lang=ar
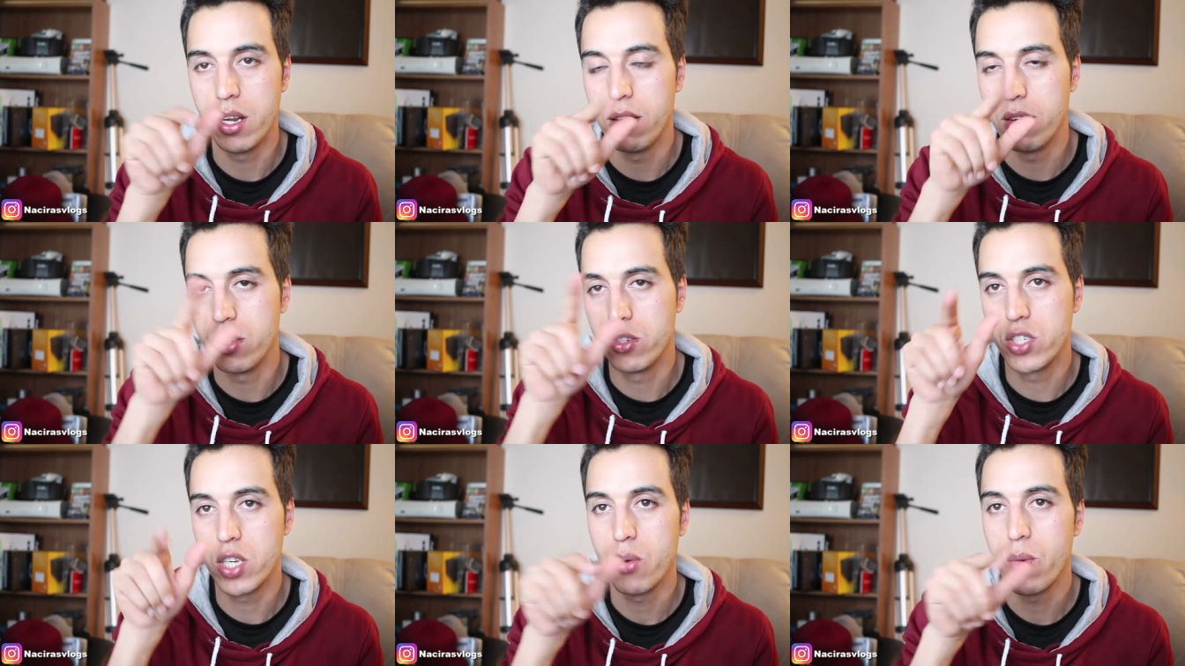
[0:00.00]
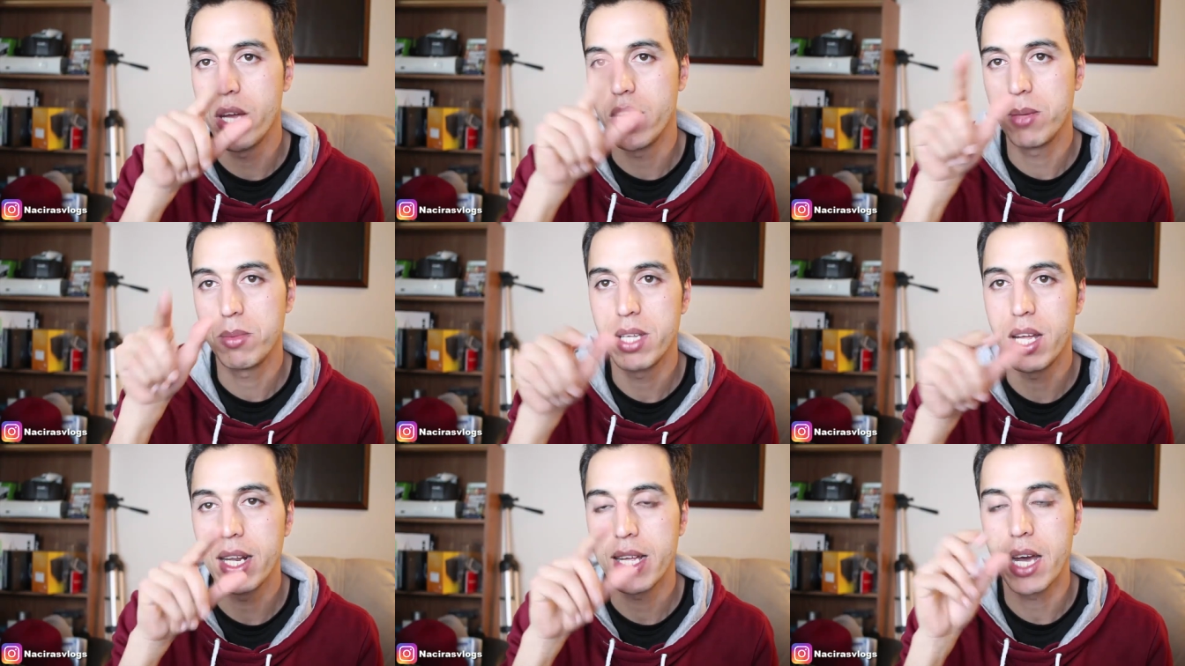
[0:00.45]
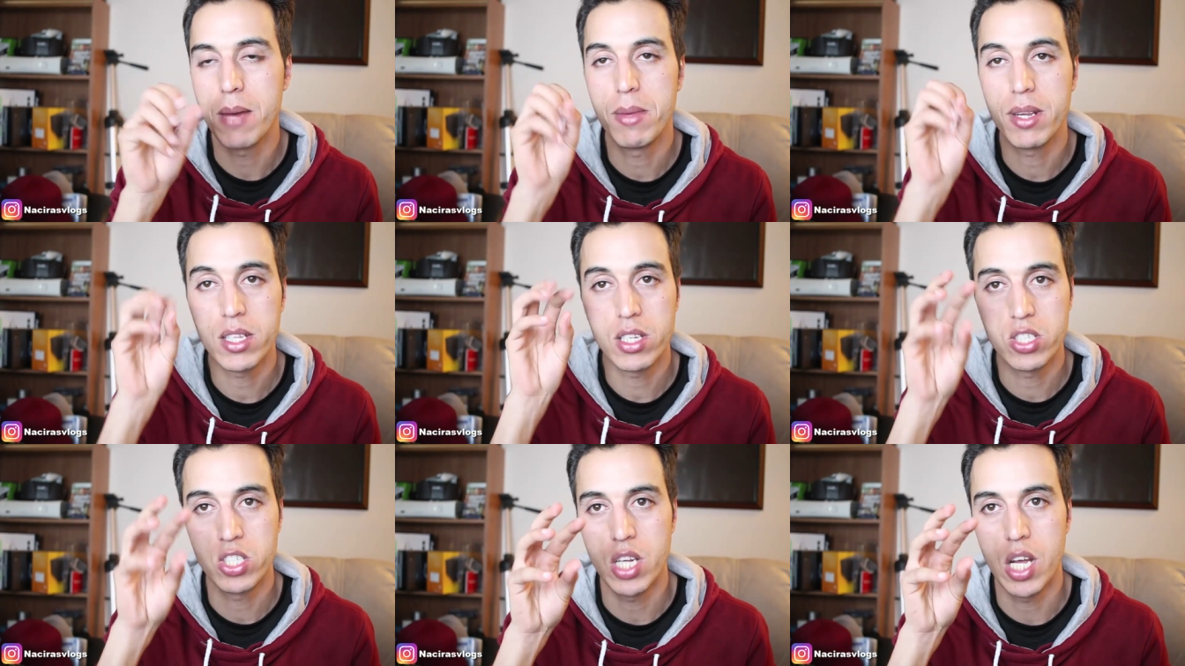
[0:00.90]
الجوانب ديال
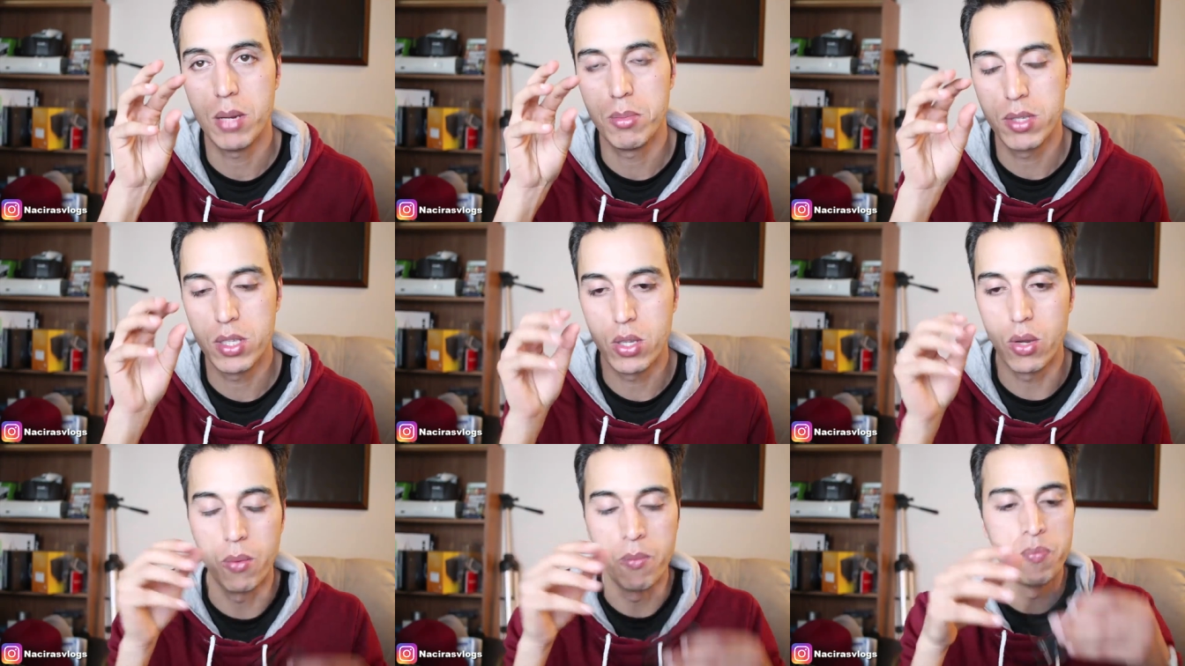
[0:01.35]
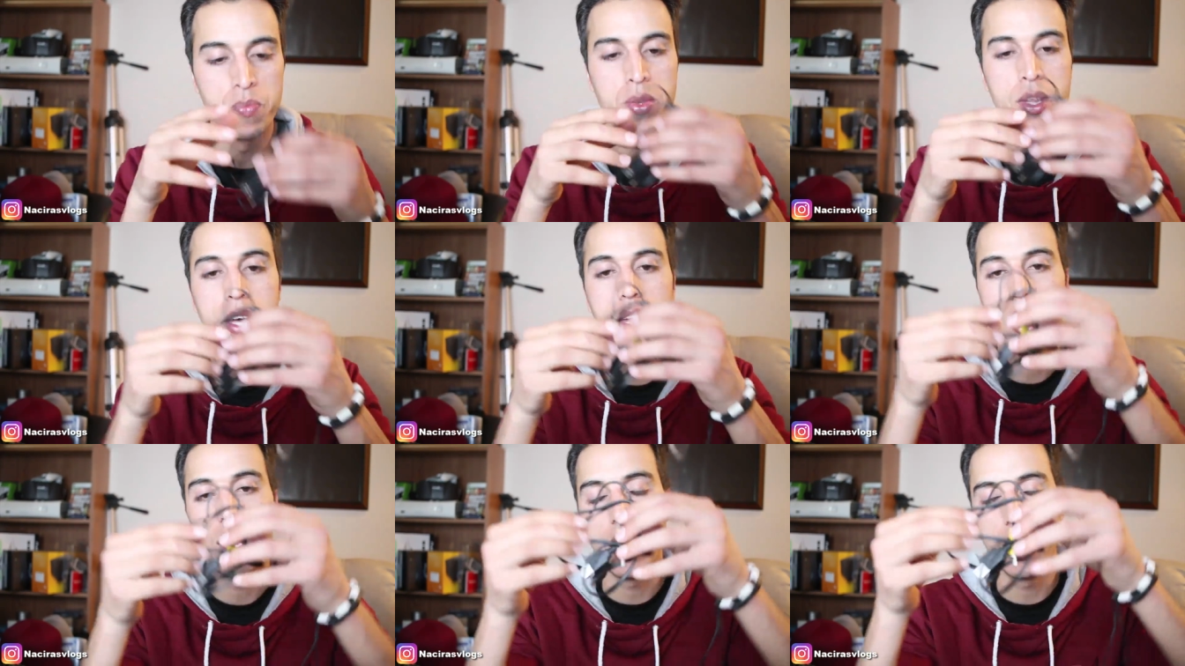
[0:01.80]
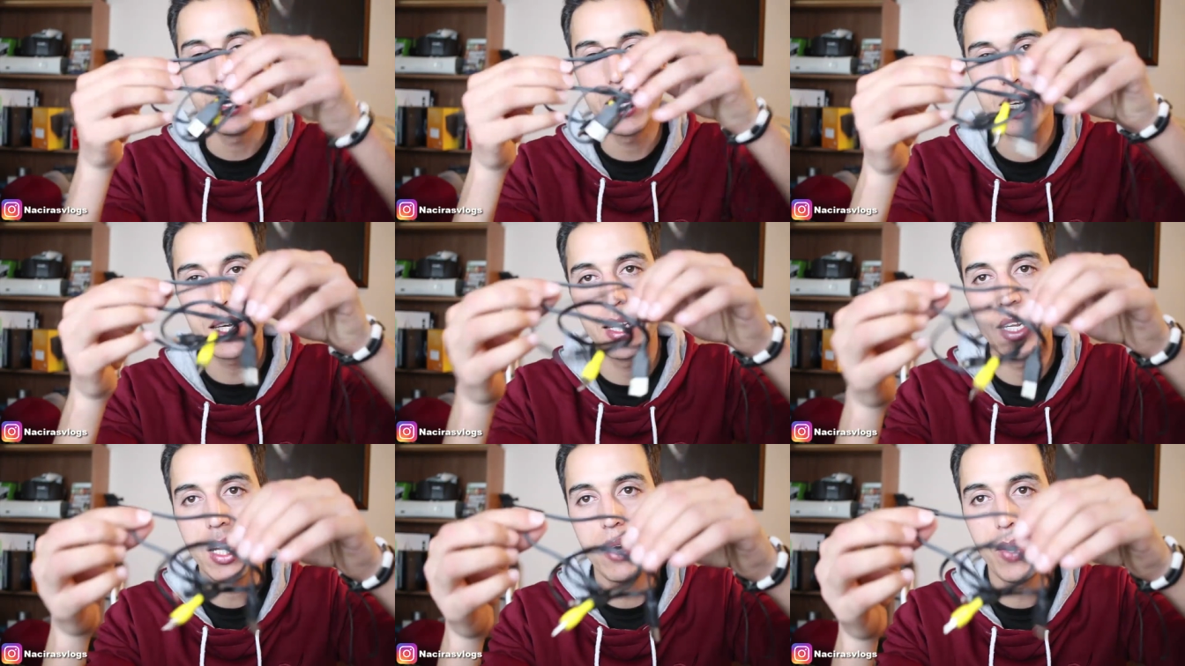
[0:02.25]
الكاميرا تتشعل بالضوء
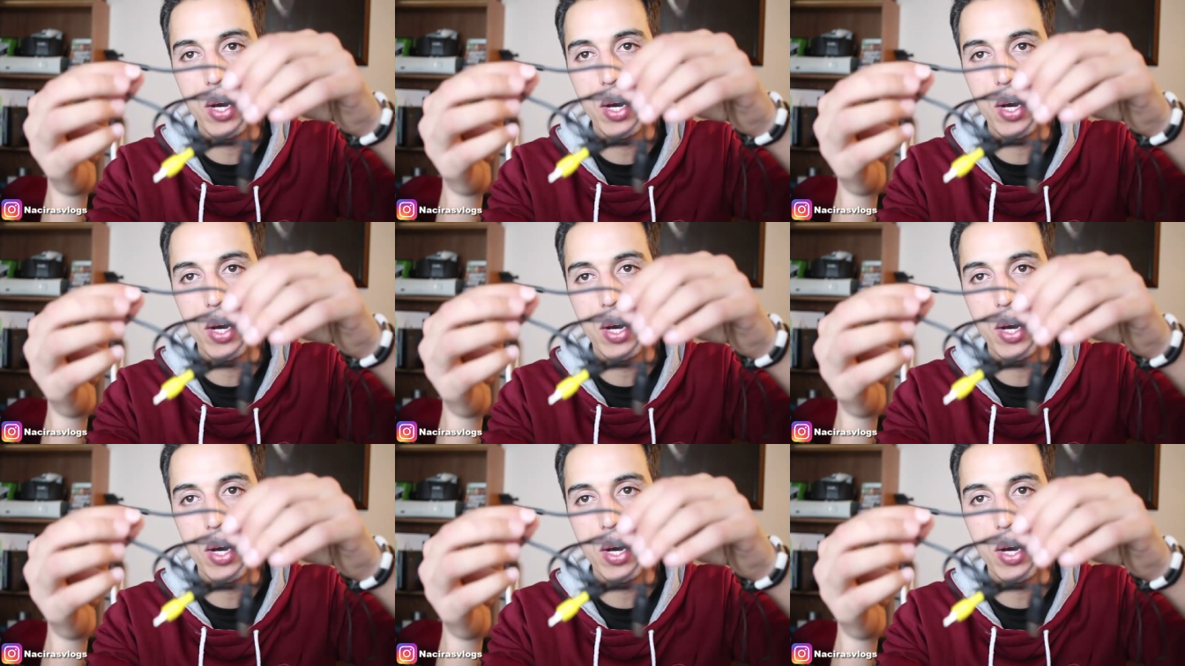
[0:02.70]
عندك هنا